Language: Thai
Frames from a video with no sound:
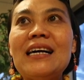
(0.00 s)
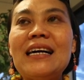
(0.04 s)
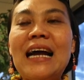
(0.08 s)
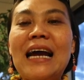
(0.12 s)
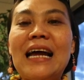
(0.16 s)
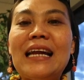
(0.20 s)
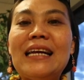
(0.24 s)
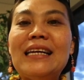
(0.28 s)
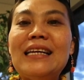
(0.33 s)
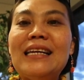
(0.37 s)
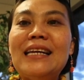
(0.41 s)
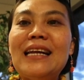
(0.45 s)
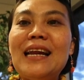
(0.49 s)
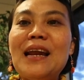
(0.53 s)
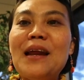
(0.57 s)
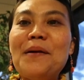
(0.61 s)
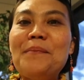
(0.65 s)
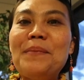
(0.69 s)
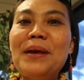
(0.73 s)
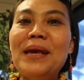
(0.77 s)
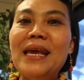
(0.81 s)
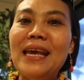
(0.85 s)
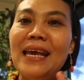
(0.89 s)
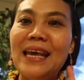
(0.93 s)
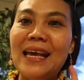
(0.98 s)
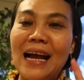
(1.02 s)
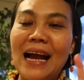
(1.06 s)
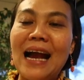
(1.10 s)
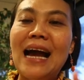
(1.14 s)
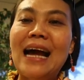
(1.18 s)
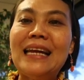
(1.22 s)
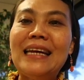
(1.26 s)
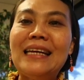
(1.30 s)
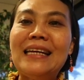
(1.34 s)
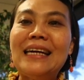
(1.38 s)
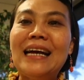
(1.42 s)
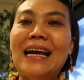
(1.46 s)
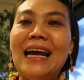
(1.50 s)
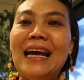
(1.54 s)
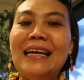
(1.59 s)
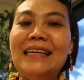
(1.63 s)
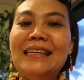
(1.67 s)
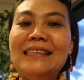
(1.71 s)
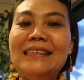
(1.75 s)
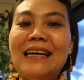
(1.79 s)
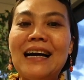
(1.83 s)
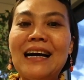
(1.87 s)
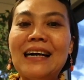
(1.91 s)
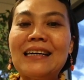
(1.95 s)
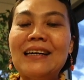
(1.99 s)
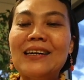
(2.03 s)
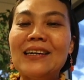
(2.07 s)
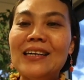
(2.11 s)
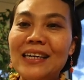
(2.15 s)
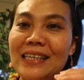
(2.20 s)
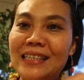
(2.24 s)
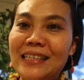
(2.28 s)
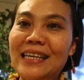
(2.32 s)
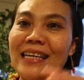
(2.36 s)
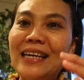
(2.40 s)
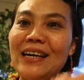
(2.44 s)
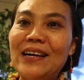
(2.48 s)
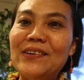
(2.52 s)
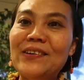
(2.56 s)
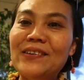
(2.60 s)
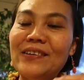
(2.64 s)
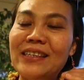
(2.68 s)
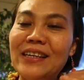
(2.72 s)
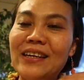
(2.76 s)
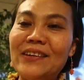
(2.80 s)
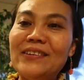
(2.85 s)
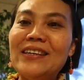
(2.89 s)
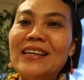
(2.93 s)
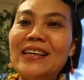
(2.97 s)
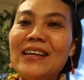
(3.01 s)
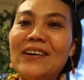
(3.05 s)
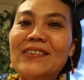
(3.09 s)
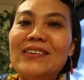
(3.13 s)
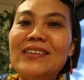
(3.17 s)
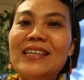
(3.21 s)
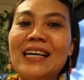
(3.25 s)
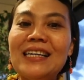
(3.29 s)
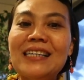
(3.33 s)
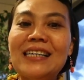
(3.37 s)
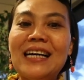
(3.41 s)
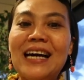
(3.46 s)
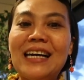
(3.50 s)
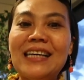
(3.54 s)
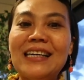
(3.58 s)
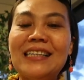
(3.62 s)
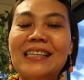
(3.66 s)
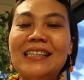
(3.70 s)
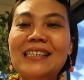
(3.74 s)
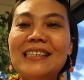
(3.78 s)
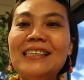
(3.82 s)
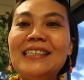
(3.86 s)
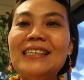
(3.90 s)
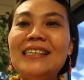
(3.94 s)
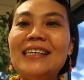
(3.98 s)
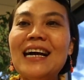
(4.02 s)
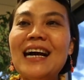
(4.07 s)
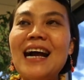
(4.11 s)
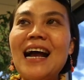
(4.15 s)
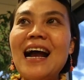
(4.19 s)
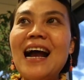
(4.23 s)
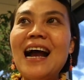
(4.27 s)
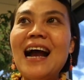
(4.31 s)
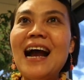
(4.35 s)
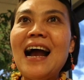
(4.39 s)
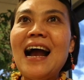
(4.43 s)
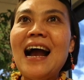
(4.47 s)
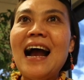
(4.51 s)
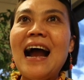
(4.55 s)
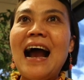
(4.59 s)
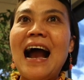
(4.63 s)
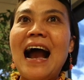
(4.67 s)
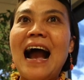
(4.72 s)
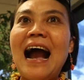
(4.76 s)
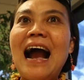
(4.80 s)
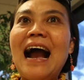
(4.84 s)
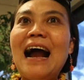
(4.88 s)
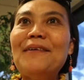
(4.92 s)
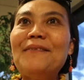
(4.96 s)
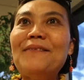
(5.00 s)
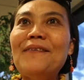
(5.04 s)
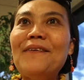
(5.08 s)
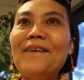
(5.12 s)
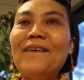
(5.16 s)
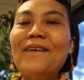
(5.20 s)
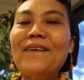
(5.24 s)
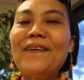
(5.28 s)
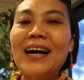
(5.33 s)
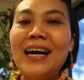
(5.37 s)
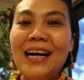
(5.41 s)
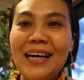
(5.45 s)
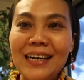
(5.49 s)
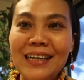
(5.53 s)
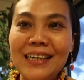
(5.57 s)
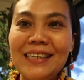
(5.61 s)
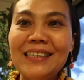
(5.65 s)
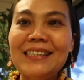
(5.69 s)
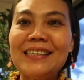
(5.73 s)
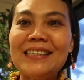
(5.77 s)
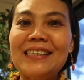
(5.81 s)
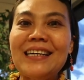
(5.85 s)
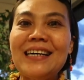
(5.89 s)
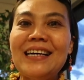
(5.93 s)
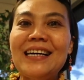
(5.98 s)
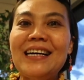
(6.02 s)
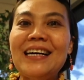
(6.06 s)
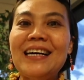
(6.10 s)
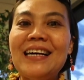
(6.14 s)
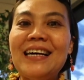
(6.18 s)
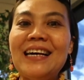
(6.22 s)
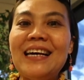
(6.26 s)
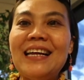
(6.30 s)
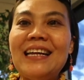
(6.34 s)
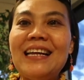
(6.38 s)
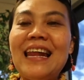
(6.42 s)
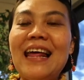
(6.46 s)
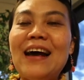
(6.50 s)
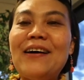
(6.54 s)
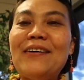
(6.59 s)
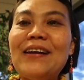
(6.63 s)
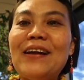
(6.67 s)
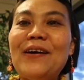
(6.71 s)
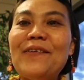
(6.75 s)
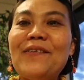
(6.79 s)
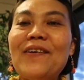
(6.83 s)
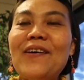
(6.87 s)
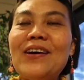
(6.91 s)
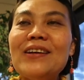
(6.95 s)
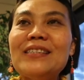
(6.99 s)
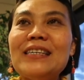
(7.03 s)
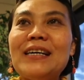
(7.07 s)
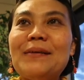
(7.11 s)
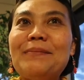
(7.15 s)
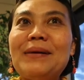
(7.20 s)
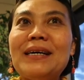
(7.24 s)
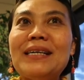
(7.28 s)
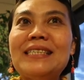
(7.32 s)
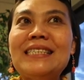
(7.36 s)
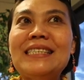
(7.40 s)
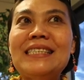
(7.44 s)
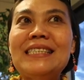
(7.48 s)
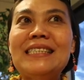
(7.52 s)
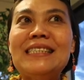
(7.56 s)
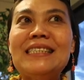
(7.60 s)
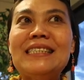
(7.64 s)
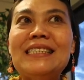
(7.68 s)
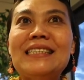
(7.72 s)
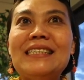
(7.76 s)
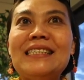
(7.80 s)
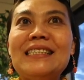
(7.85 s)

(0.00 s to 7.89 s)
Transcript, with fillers: งั้นมีอีกอันหนึ่งให้เลือกก็คือเที่ยวเที่ยวที่เราเลือกกันคือห้าโมงครึ่ง แล้วเราก็จะมาถึง